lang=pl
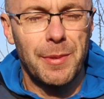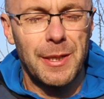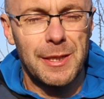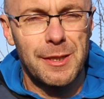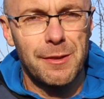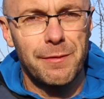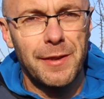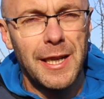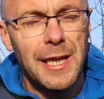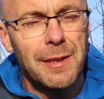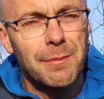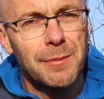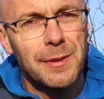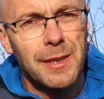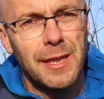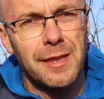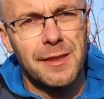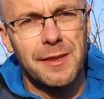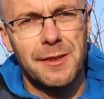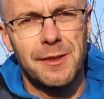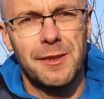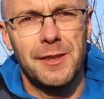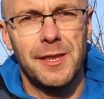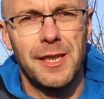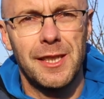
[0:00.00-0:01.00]
Pracowałem
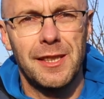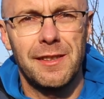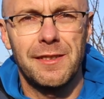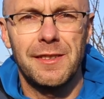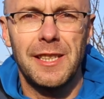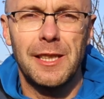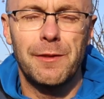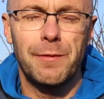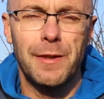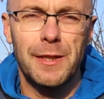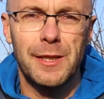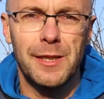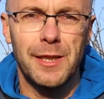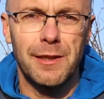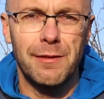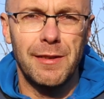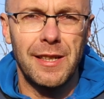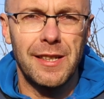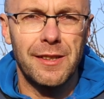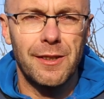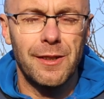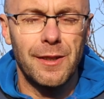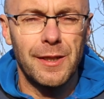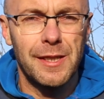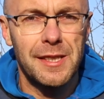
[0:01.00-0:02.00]
nad, te, nad wersją
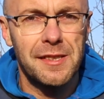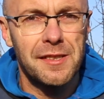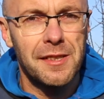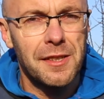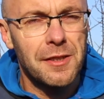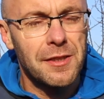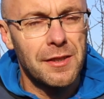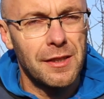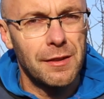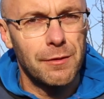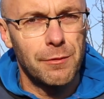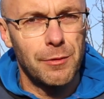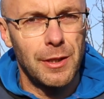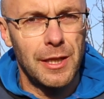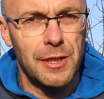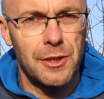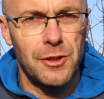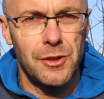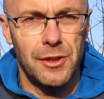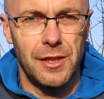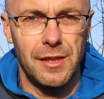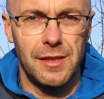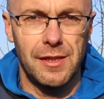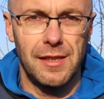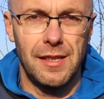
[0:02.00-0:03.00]
anglojęzyczną
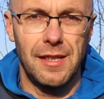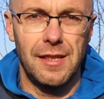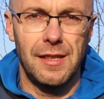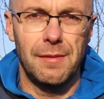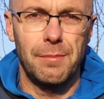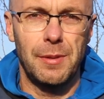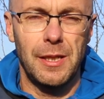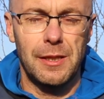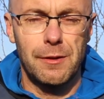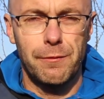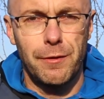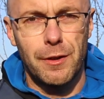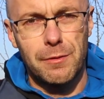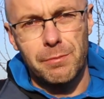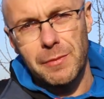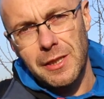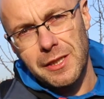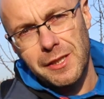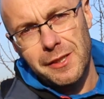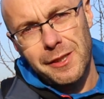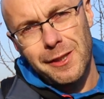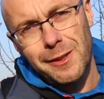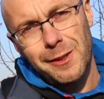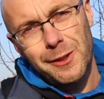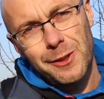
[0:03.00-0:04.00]
właśnie na
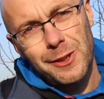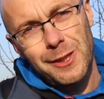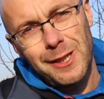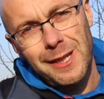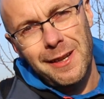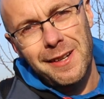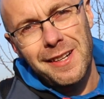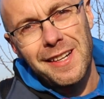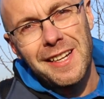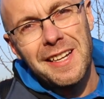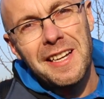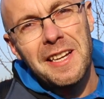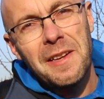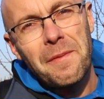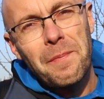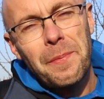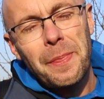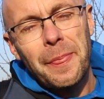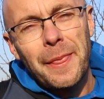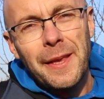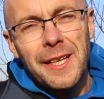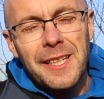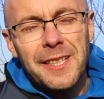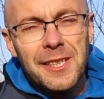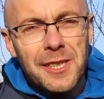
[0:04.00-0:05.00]
platformę Skillshare,
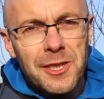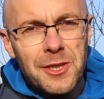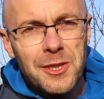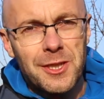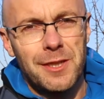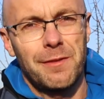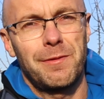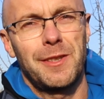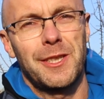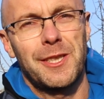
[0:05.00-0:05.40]
i jeszcze w